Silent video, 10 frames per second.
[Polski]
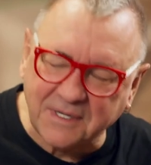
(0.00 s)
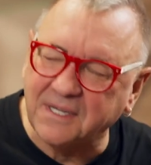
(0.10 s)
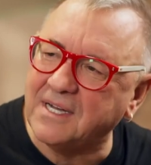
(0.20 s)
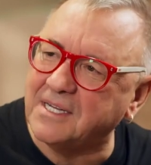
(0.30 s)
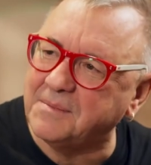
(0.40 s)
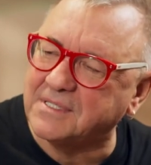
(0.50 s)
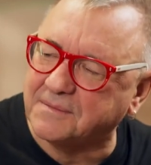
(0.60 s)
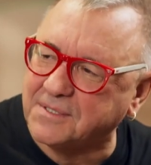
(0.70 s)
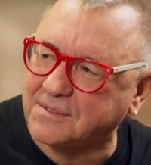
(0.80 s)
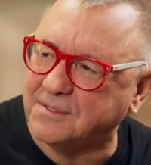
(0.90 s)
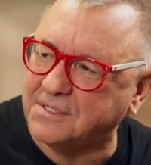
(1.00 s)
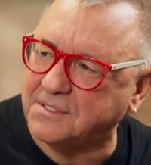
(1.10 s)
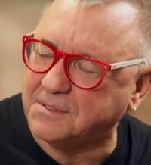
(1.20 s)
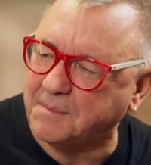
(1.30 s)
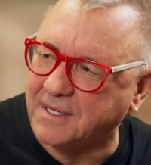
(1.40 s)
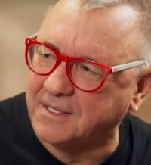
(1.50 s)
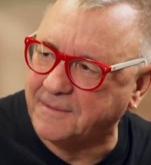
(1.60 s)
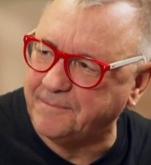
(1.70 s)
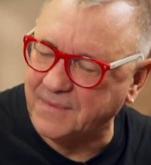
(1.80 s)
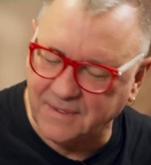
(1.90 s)
Słuchaj, dali mi za wszystko 10
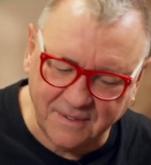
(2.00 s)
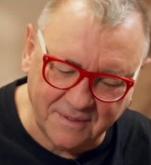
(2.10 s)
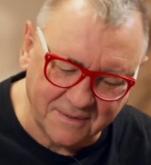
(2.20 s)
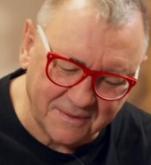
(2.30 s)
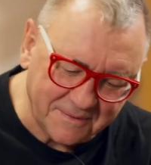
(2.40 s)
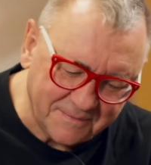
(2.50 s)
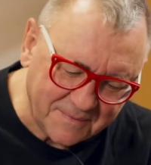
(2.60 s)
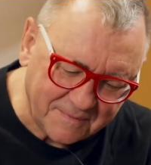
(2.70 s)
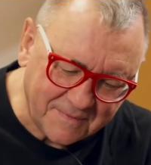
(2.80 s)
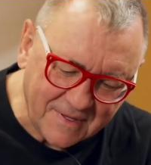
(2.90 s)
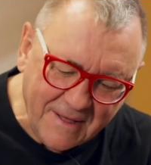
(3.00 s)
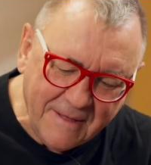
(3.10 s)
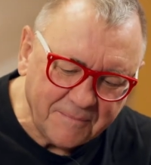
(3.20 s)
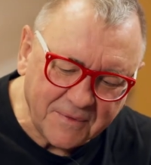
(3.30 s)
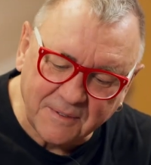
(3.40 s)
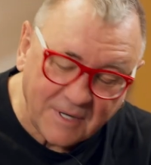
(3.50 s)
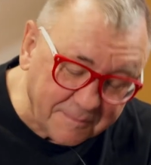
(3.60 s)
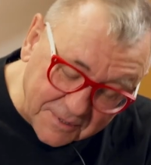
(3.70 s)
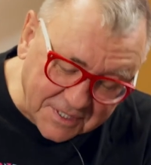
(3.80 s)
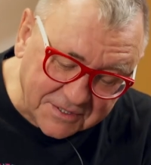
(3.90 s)
marek. Yy, Opłacało się krótko.
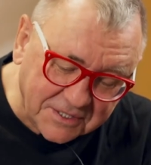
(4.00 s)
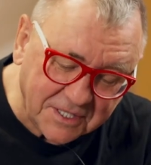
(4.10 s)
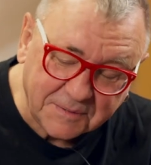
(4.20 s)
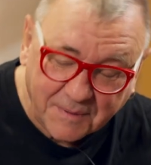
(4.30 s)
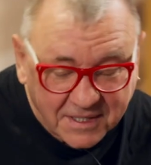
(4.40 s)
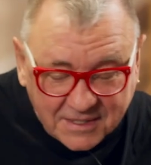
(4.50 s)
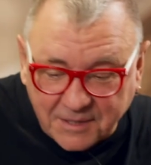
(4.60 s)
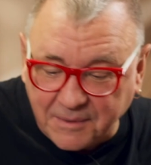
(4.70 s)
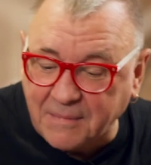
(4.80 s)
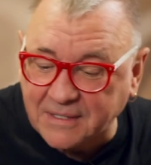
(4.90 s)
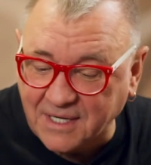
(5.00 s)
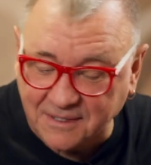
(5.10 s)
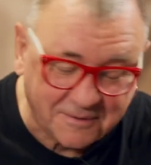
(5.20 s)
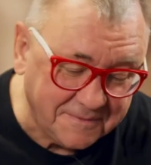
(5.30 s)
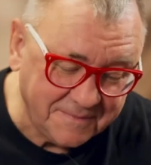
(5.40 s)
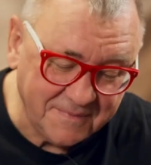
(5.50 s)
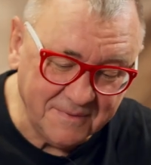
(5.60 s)
Ale patrzę, 10 marek dali mi mandatu.